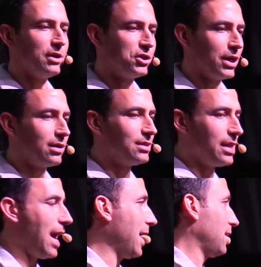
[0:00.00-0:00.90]
つ申し上げたい
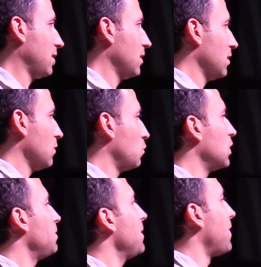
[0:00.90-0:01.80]
ことがございま
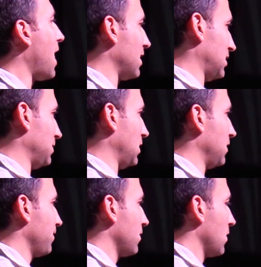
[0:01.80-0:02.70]
す今日ご紹
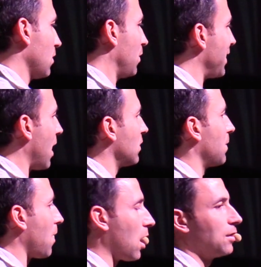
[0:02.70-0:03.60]
介した内容とい
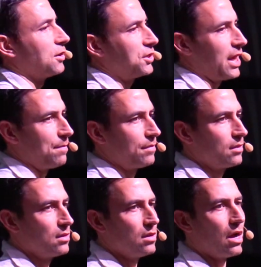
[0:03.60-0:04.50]
うのは皆
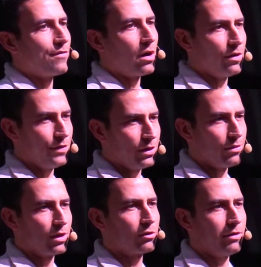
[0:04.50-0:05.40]
様クリエイティブコミュニティ